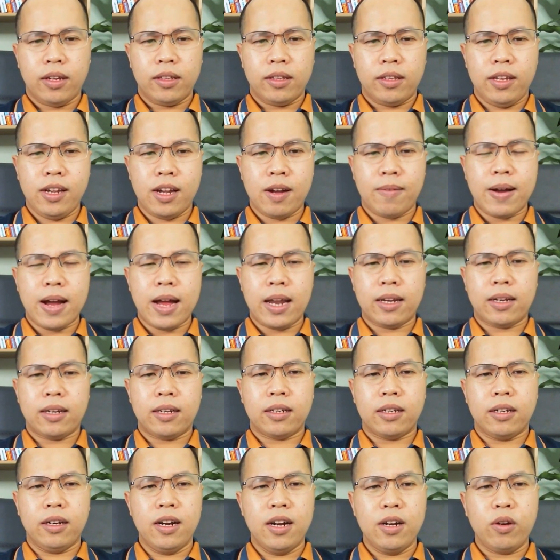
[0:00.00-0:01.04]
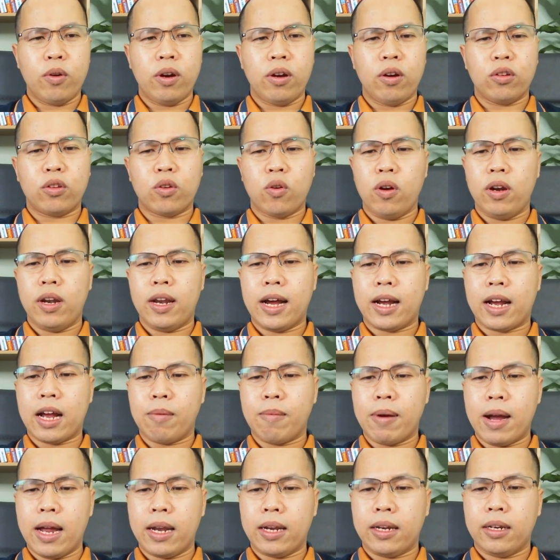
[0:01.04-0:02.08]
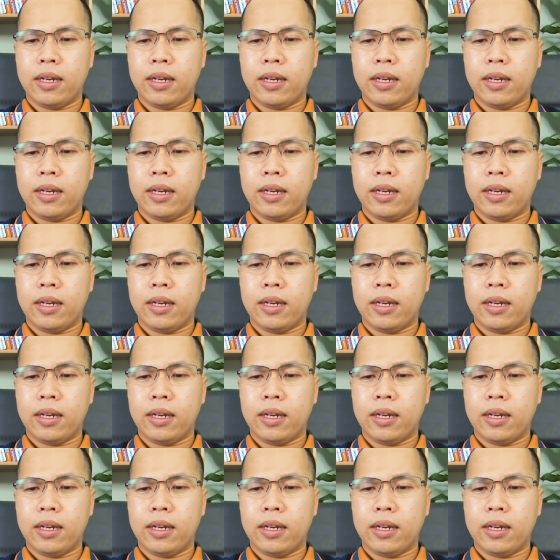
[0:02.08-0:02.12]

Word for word: thì các bạn, lời khuyên của tôi là các bạn